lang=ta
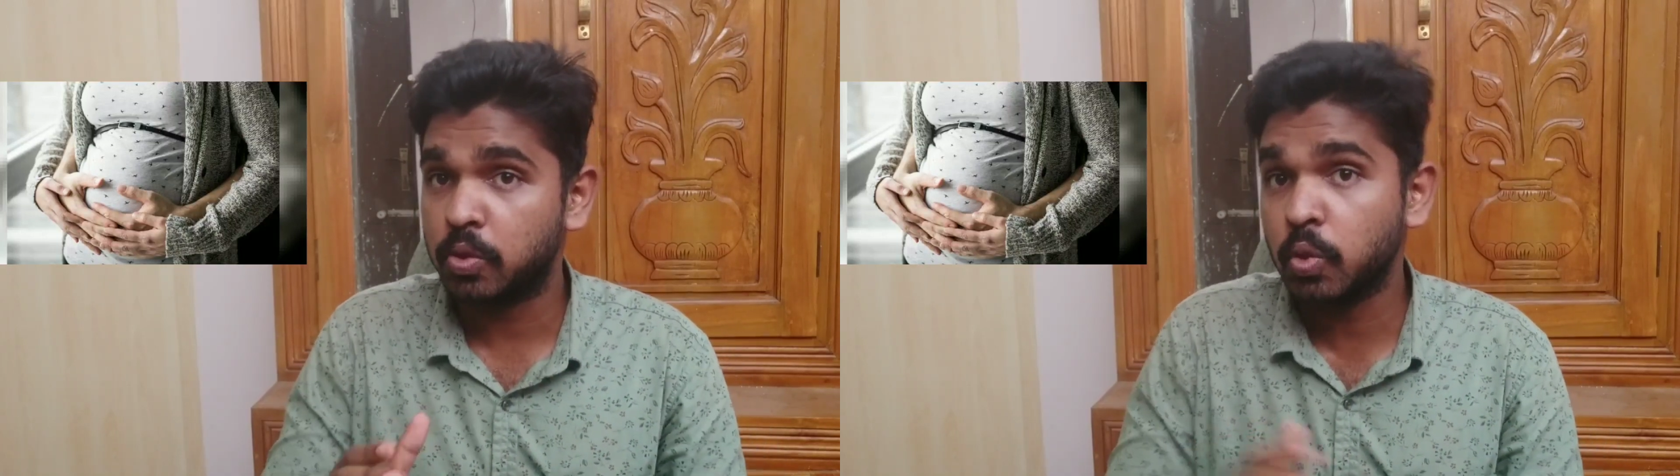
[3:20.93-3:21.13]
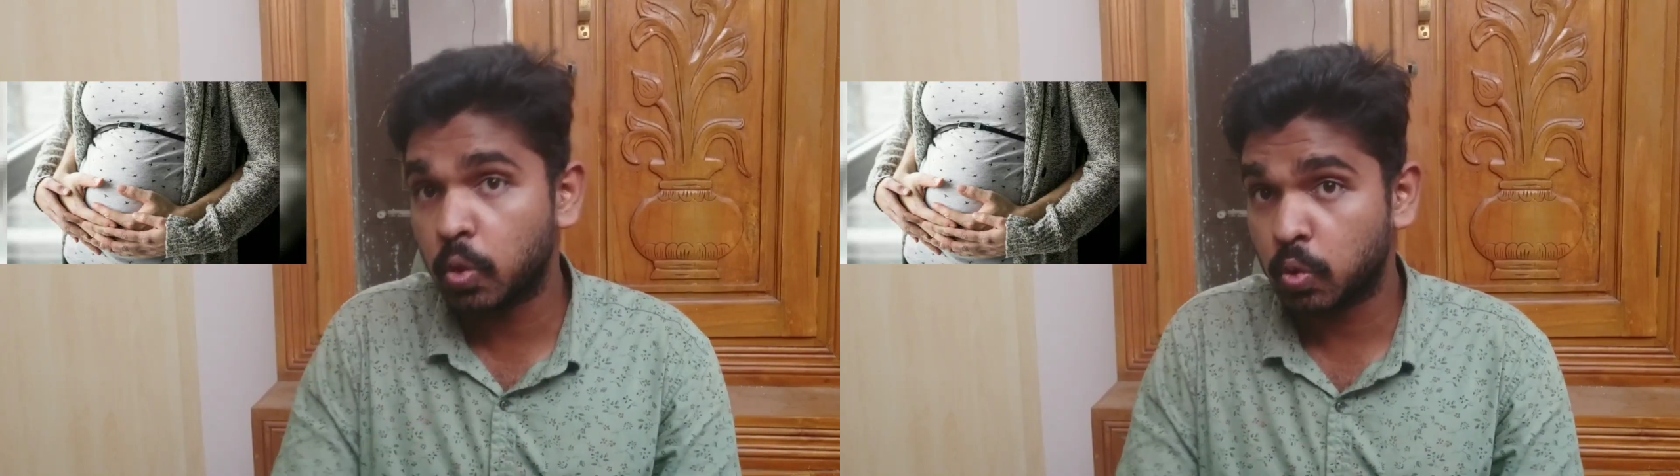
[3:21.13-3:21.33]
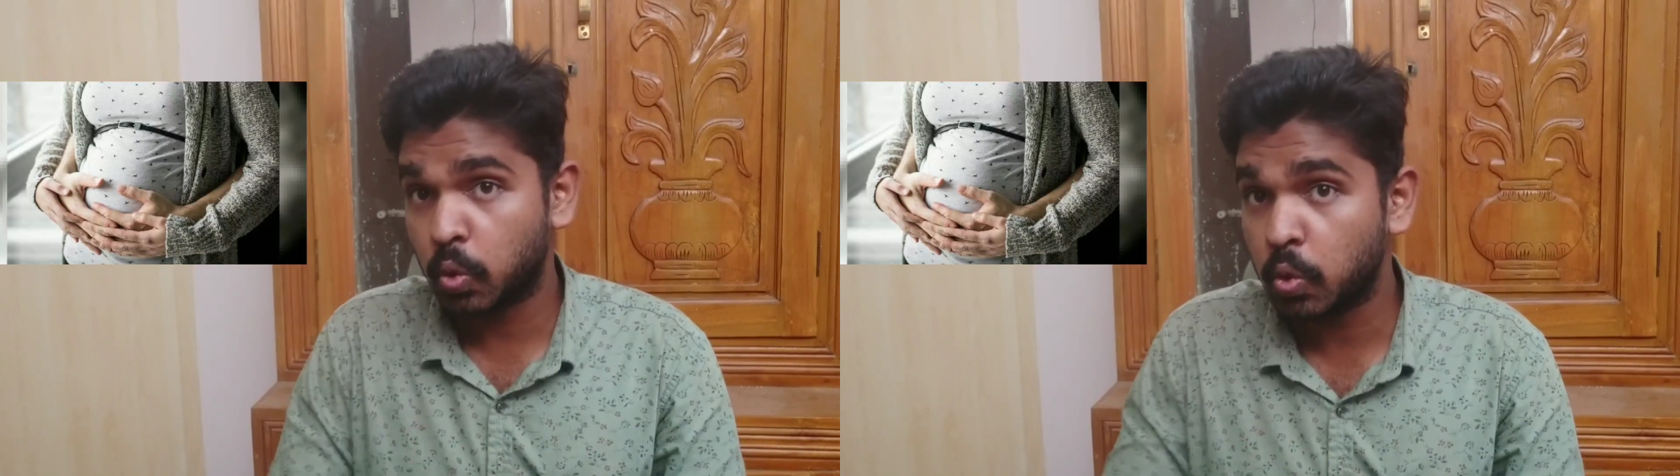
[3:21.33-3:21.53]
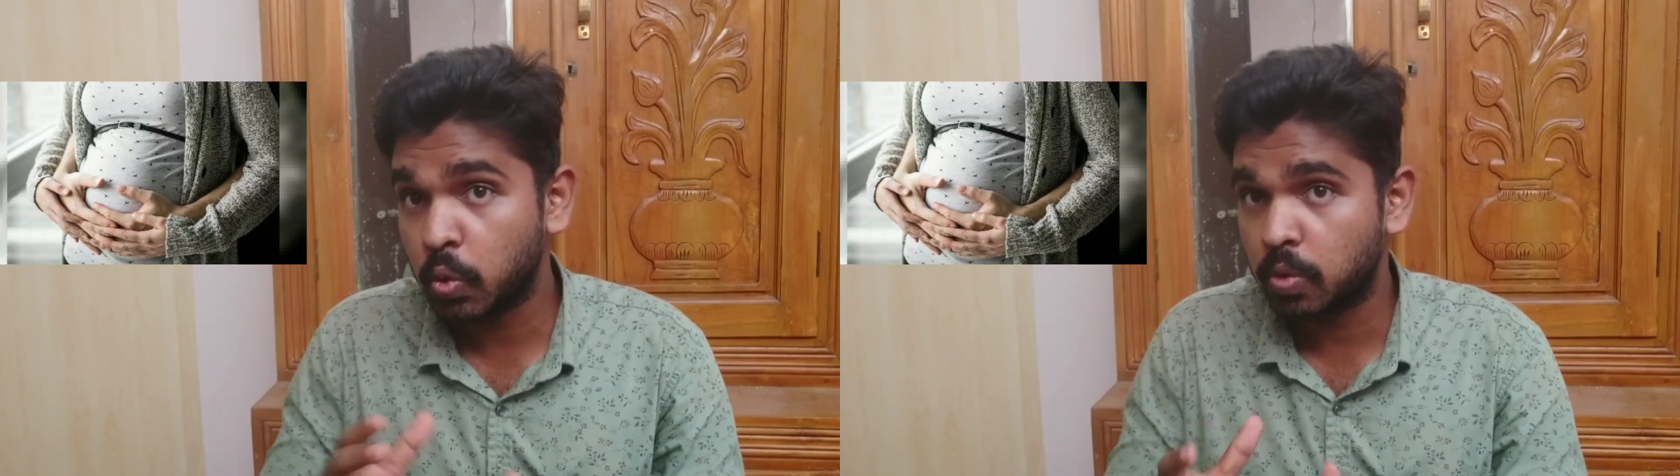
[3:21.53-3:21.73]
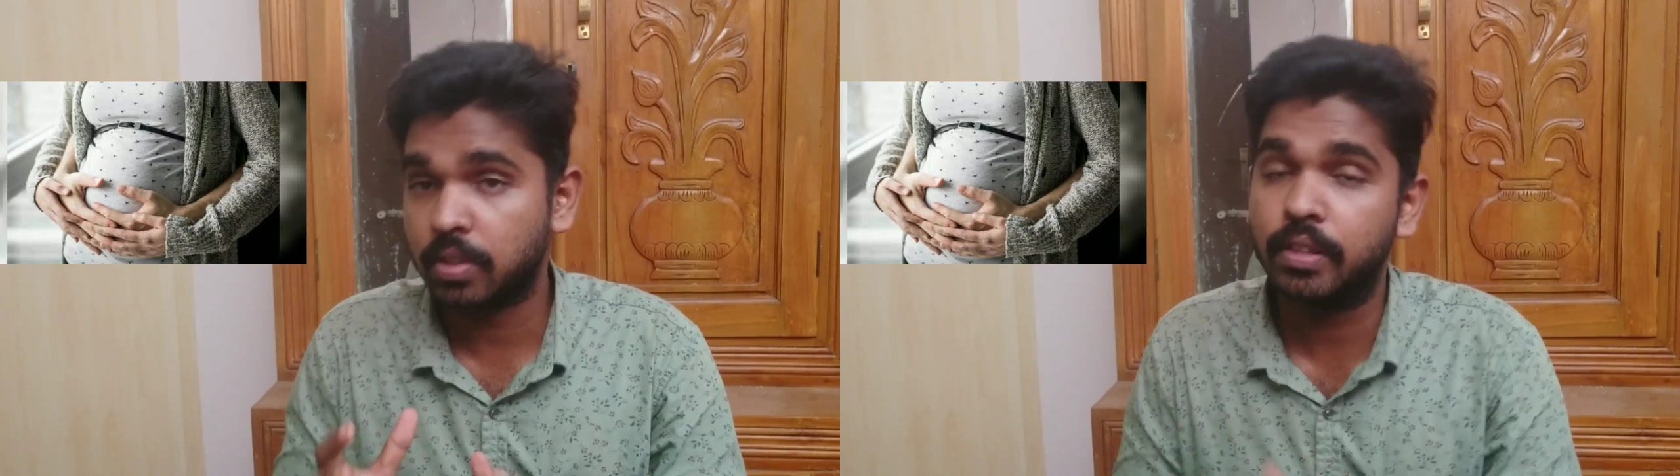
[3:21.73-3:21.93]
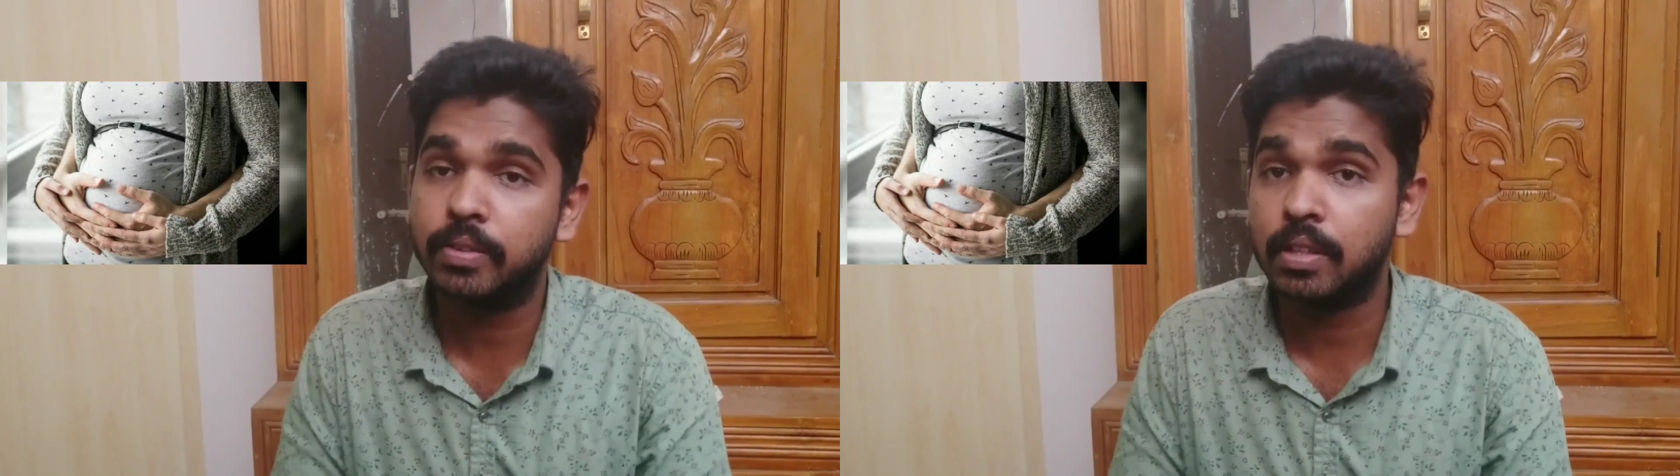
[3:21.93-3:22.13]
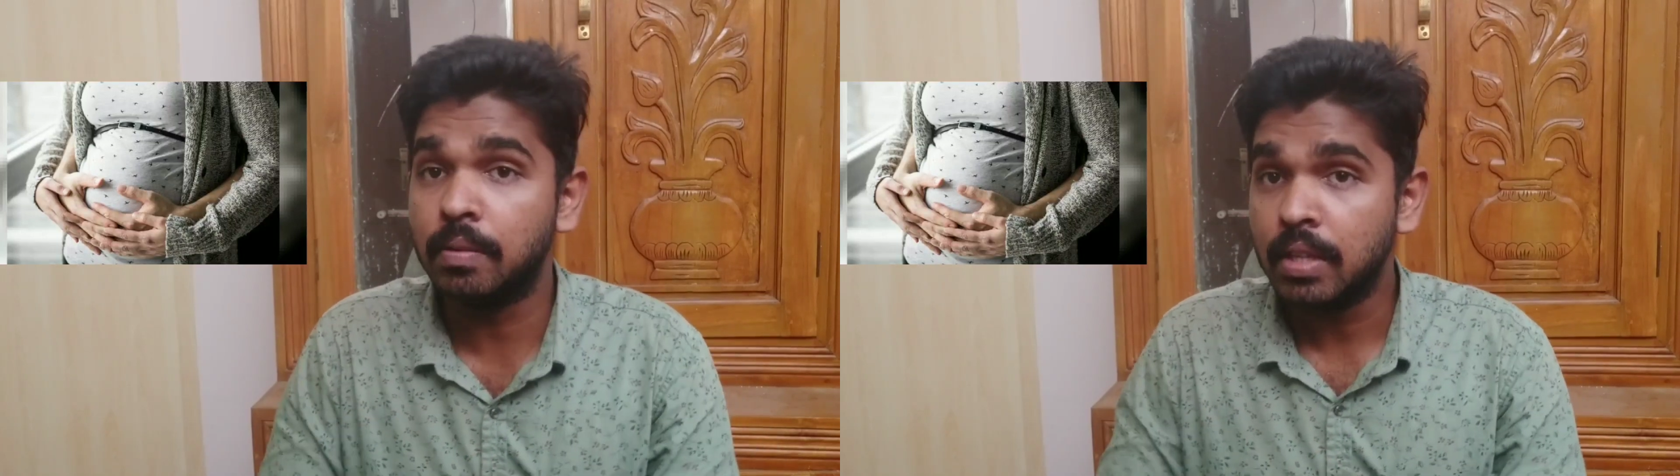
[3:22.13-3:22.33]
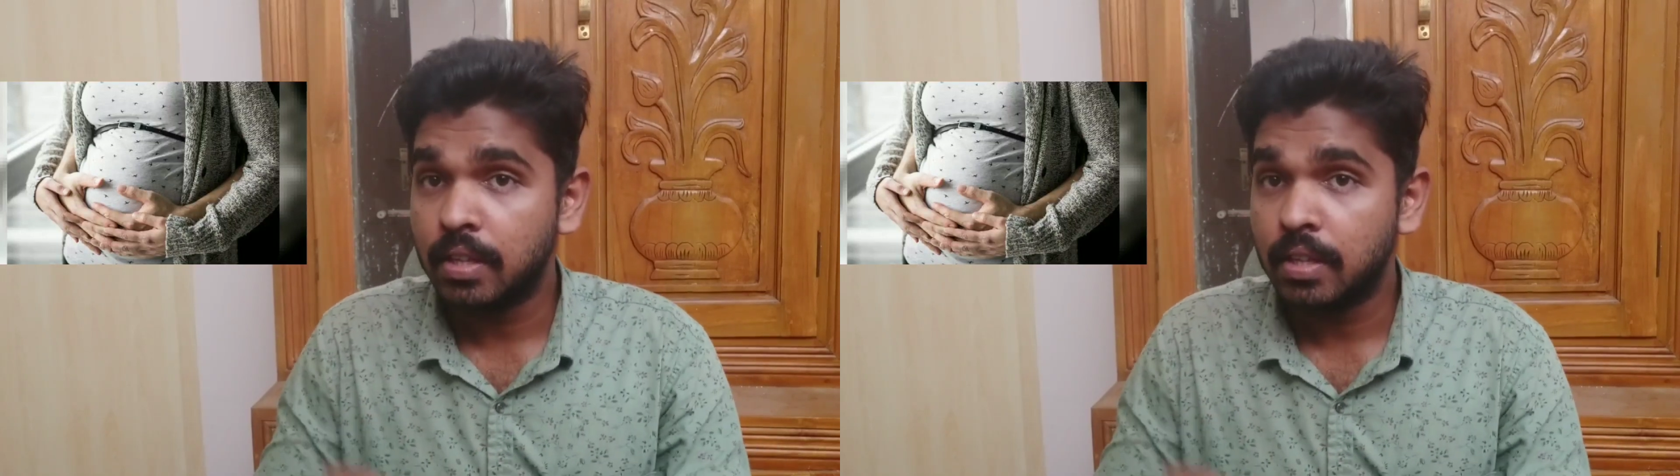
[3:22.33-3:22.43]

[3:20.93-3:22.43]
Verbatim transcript: வந்து ஒரு தொண்ணூறு சதவீதம்